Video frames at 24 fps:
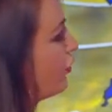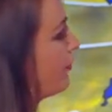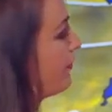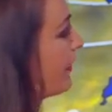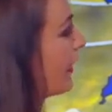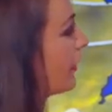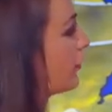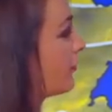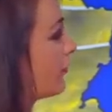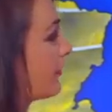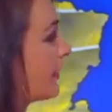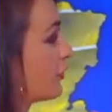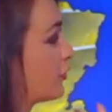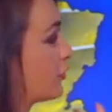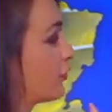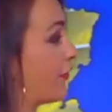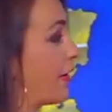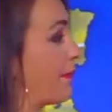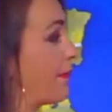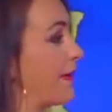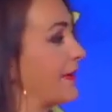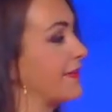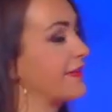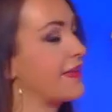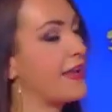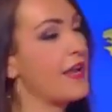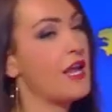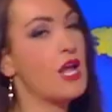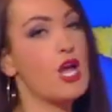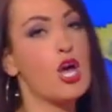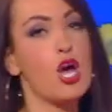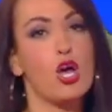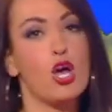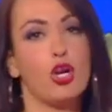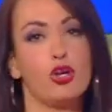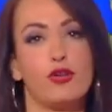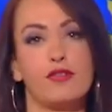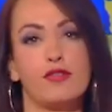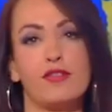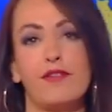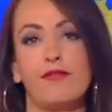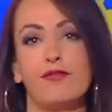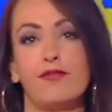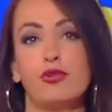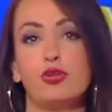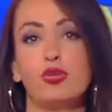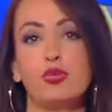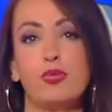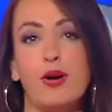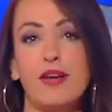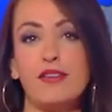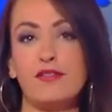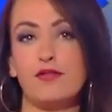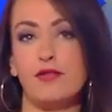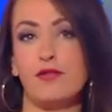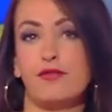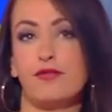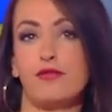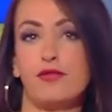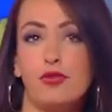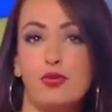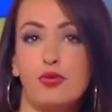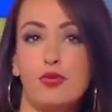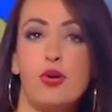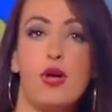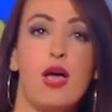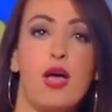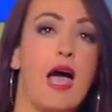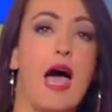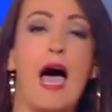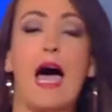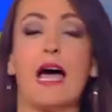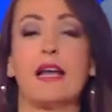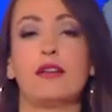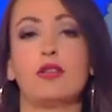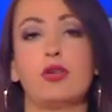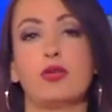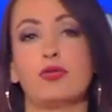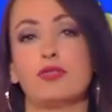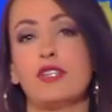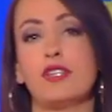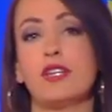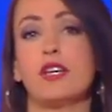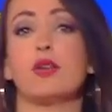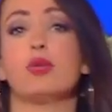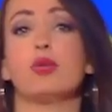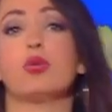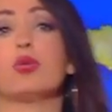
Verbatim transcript: une perturbation. va passer dans un flux d'ouest, flux atlantique. Et